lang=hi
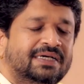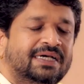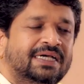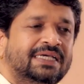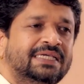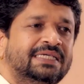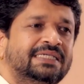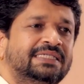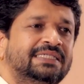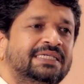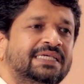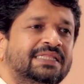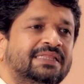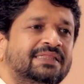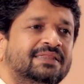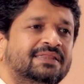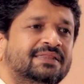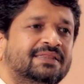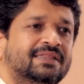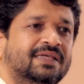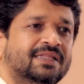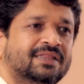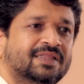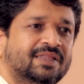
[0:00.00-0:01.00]
कहीं ये
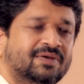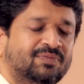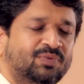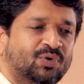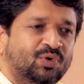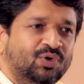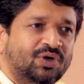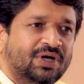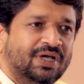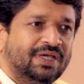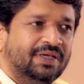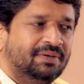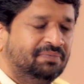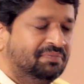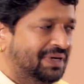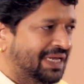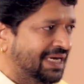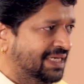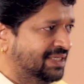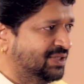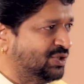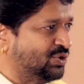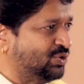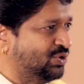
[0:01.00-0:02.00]
तत्वों का
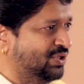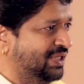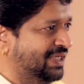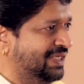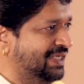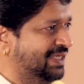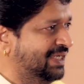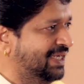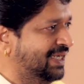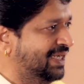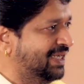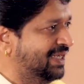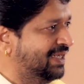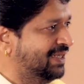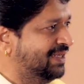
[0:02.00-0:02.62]
इम्बेलेंस तो नहीं है